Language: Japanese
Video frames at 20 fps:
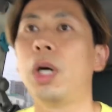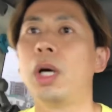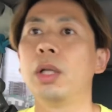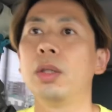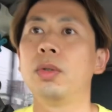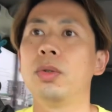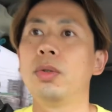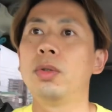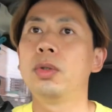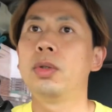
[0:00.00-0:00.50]
あ
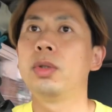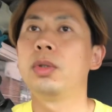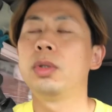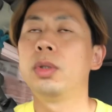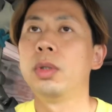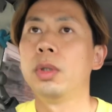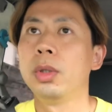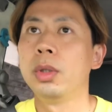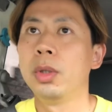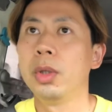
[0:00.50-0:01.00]

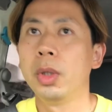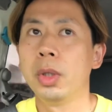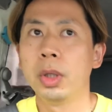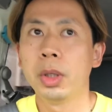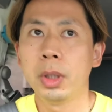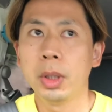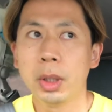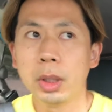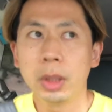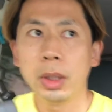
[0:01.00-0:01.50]

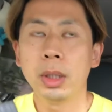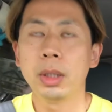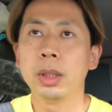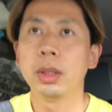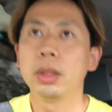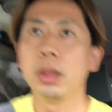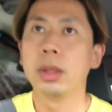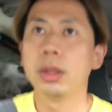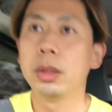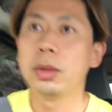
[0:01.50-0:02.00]

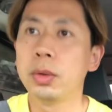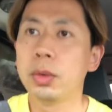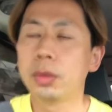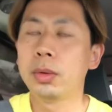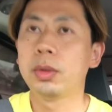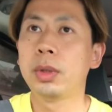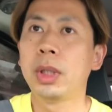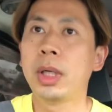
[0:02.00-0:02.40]
のー、